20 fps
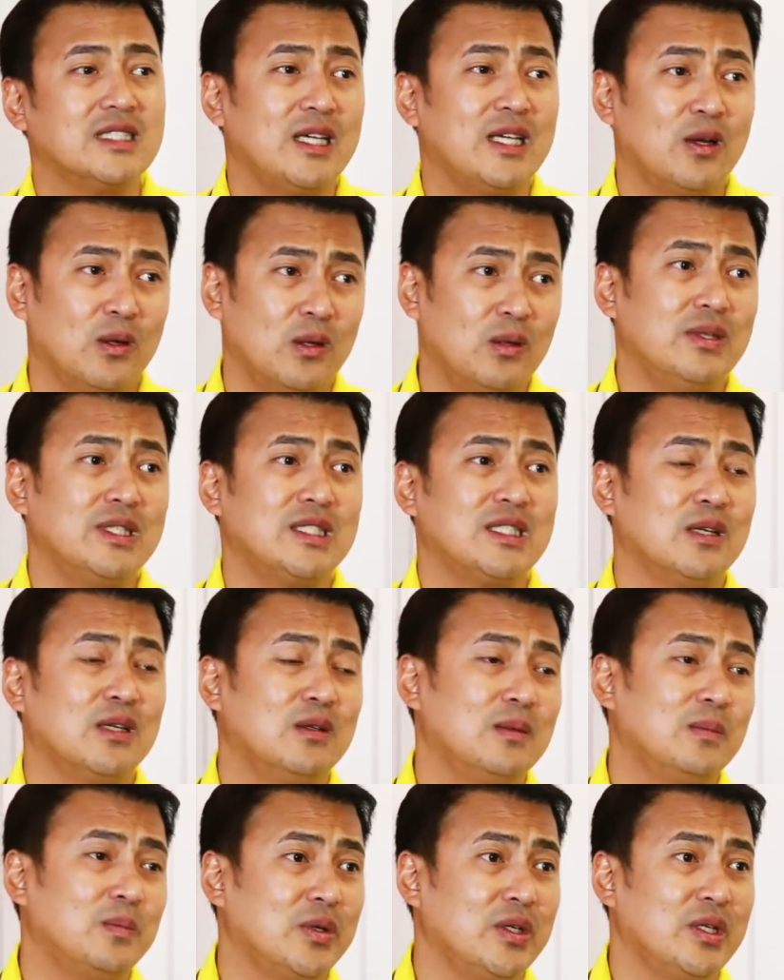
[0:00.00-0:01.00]
Kasi always
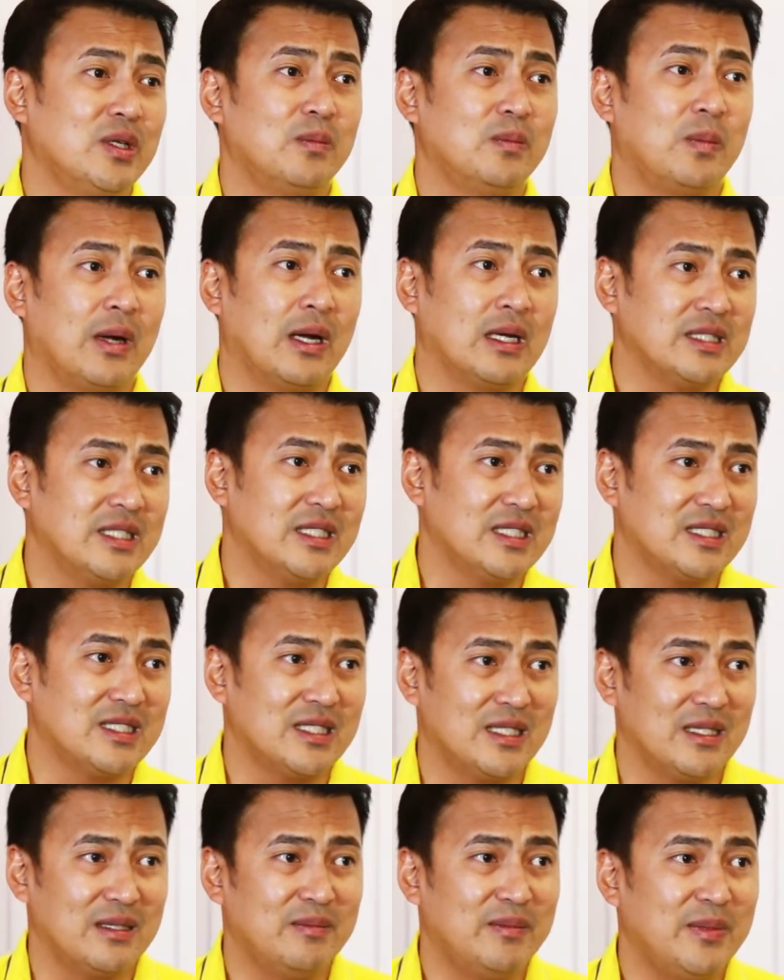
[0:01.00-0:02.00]
ganun po yung process
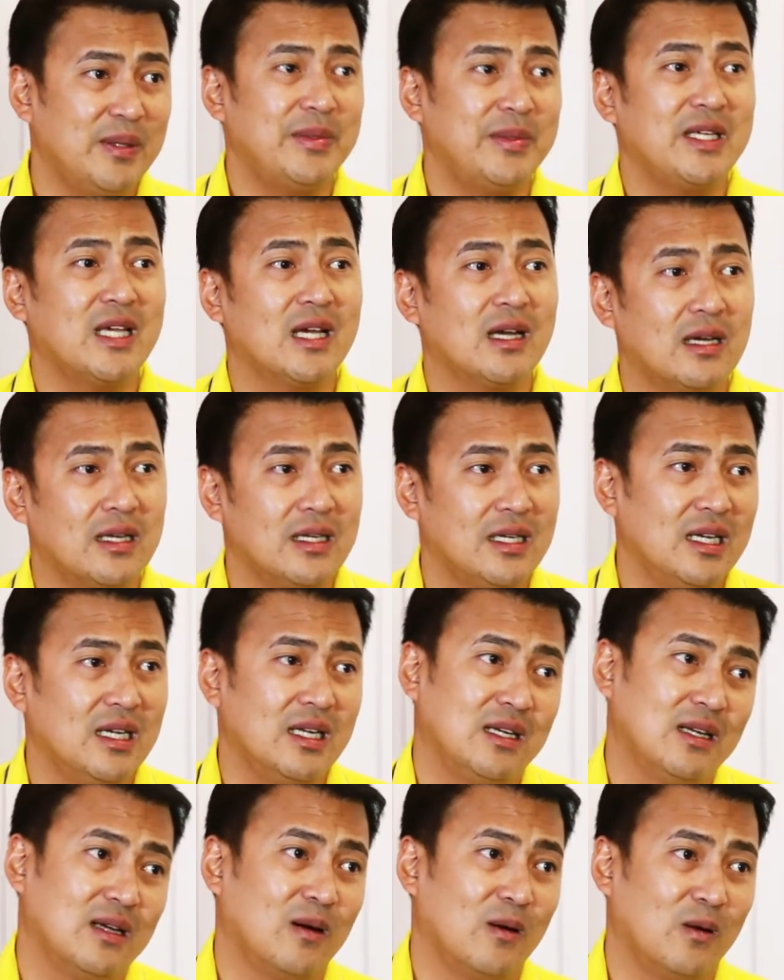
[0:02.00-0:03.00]
eh. Bibigyan
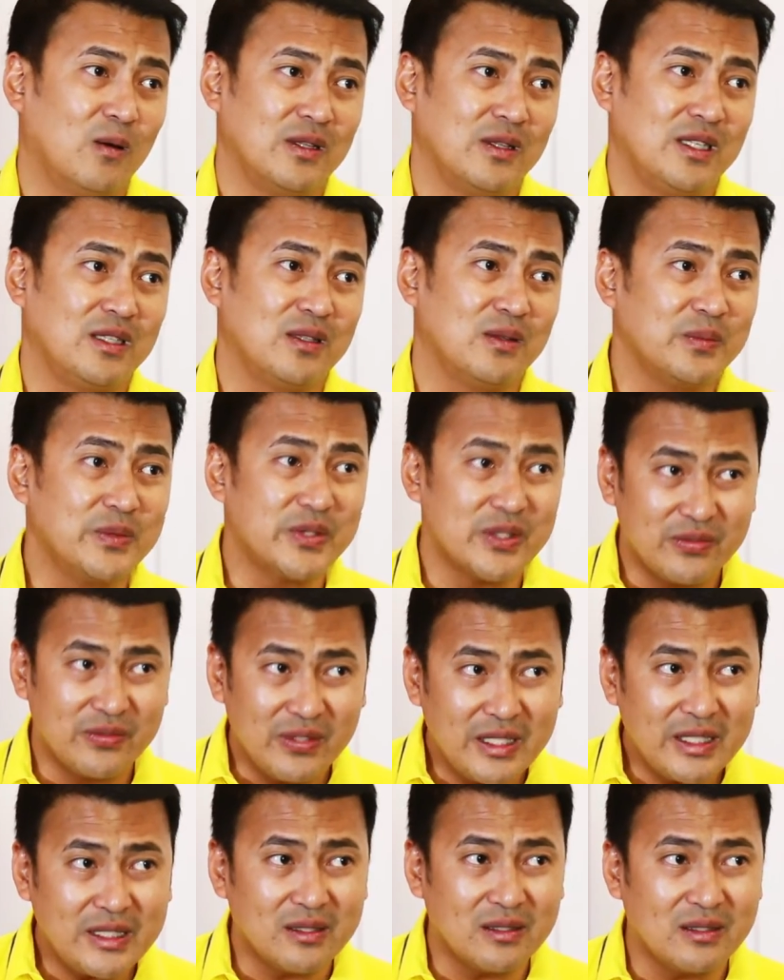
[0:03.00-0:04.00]
kanila ng audit
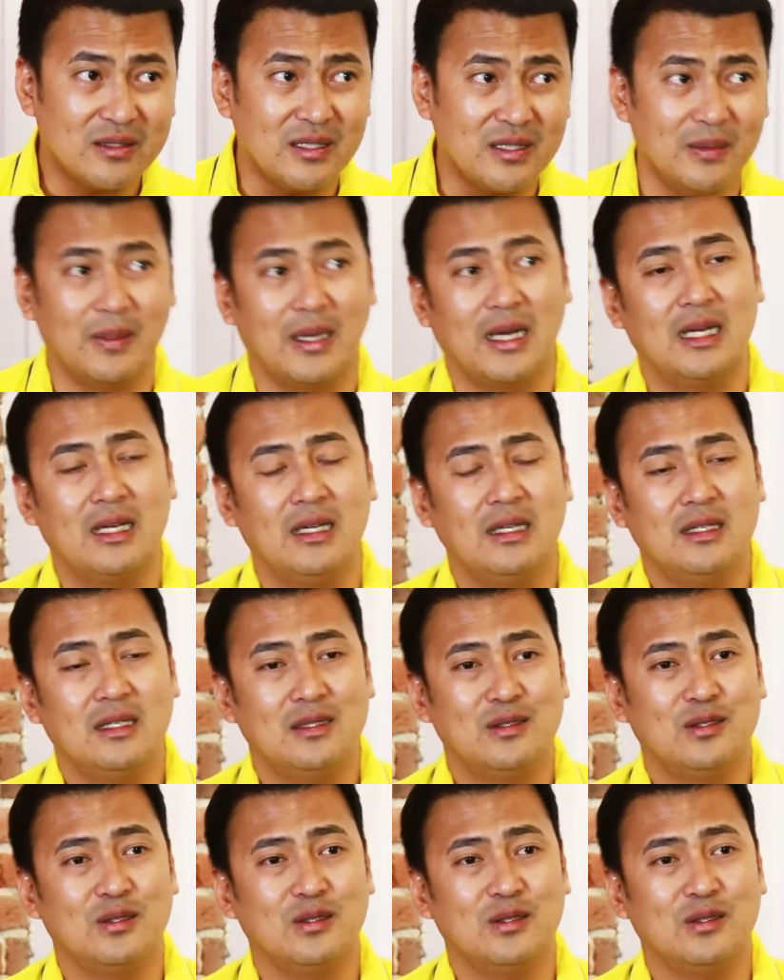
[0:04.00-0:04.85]
observation, di ba?